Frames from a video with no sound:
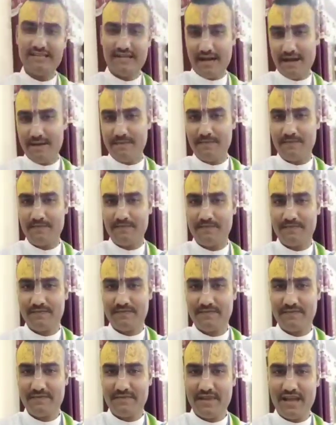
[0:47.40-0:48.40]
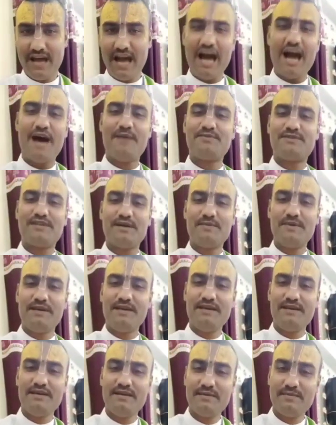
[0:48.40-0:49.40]
श्याम आप सभी
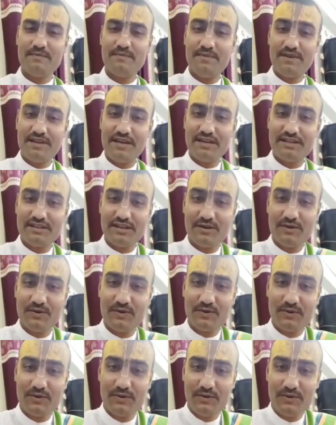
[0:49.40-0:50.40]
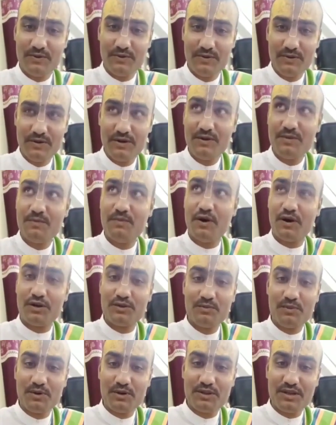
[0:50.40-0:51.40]
प्रियजनों को बहुत
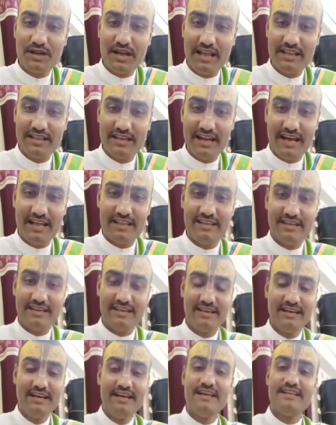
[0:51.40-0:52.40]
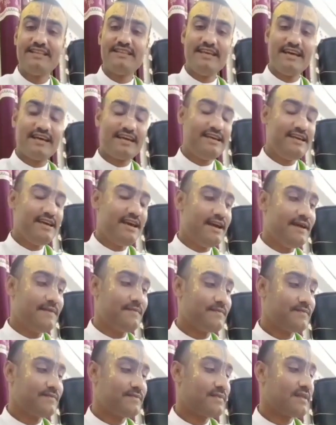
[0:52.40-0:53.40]
बहुत राधे राधे देखिए
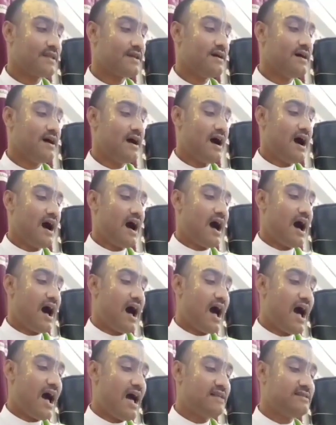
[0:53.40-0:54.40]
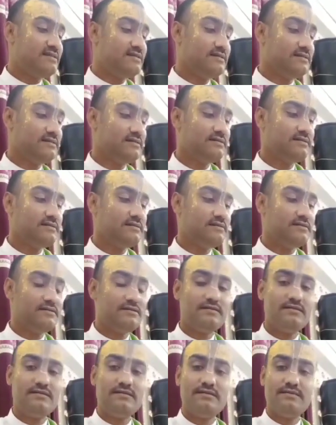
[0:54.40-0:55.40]
आज
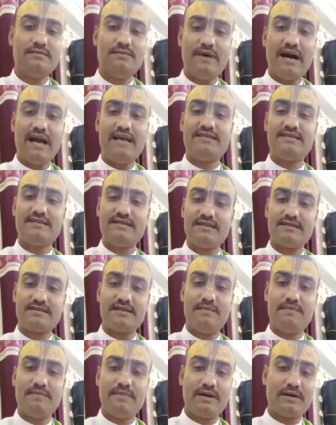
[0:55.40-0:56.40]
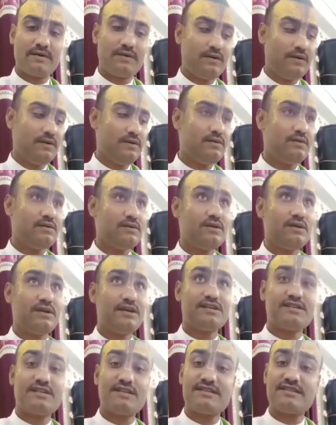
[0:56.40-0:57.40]
22 दिसंबर को
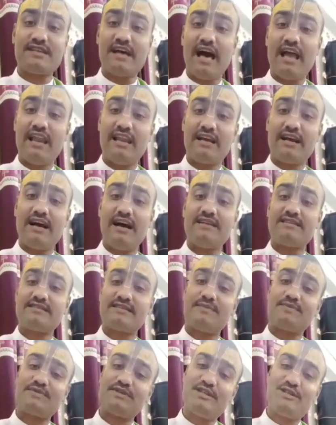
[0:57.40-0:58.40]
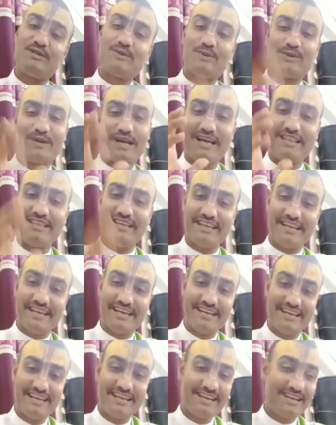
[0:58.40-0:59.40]
इस साल का सबसे छोटा दिन
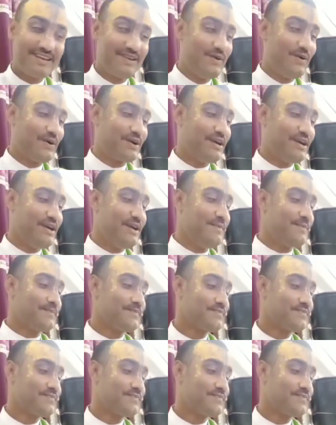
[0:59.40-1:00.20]
क्योंकि